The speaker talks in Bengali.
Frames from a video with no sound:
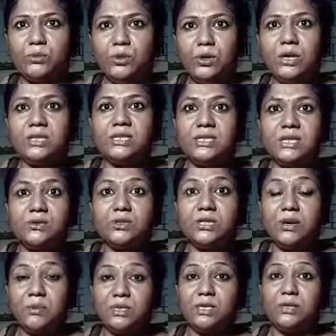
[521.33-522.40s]
জব্দ করার চেষ্টা
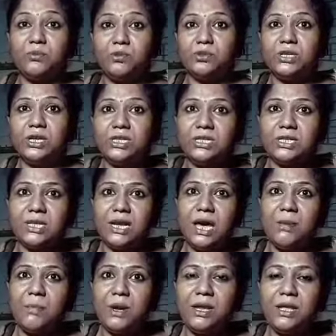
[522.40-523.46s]
করছে আমরা যাতে প্রচারে যেতে
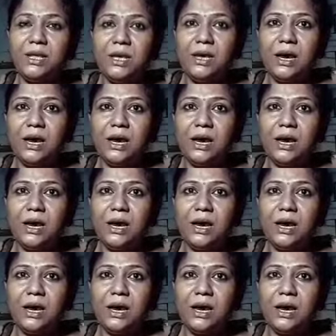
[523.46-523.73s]
না পারি